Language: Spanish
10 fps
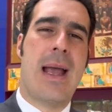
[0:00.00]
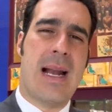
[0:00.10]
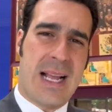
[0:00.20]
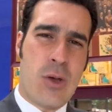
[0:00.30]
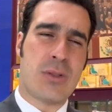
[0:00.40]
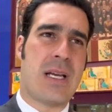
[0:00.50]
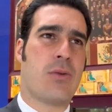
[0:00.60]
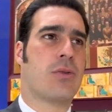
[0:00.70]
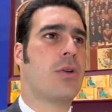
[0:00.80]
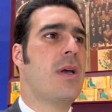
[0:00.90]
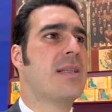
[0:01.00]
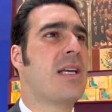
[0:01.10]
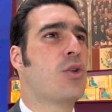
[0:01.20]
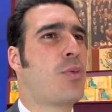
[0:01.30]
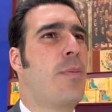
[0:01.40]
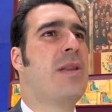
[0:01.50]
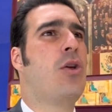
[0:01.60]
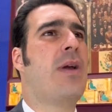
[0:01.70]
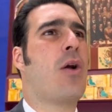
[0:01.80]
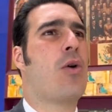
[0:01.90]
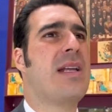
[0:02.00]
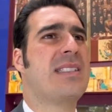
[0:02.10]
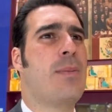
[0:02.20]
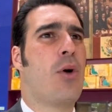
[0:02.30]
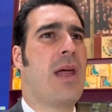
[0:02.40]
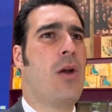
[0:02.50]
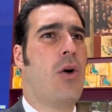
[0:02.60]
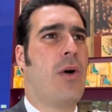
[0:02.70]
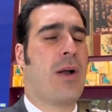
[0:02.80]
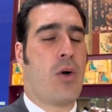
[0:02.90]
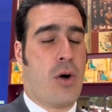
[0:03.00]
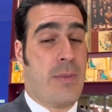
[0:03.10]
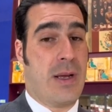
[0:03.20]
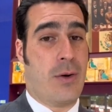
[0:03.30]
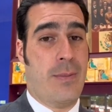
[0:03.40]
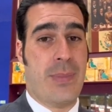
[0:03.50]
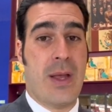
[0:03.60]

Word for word: En aquellos años se nos prometió que con este modelo económico